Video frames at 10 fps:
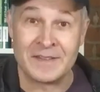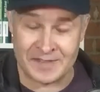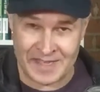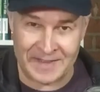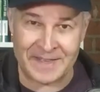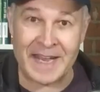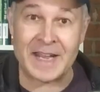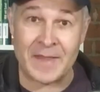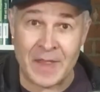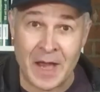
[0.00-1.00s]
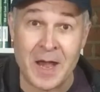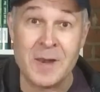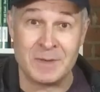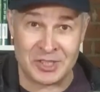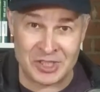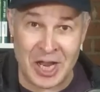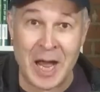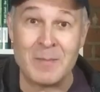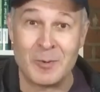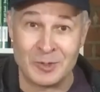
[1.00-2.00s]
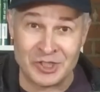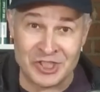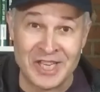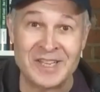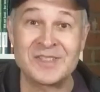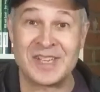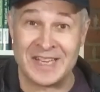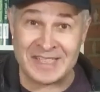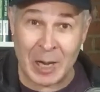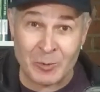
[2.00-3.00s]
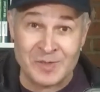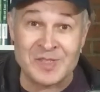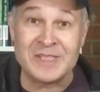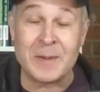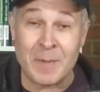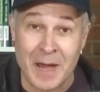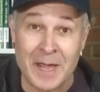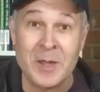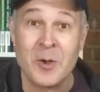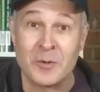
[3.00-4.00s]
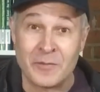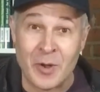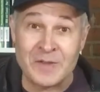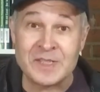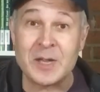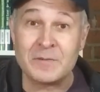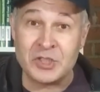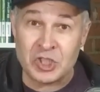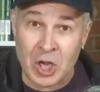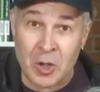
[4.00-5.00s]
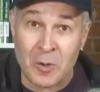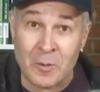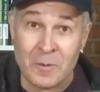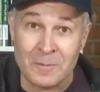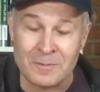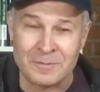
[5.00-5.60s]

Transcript: Da sendet ein Kanal mit Charme und Schick. Zehntausend sind dabei und freuen sich auf die Show.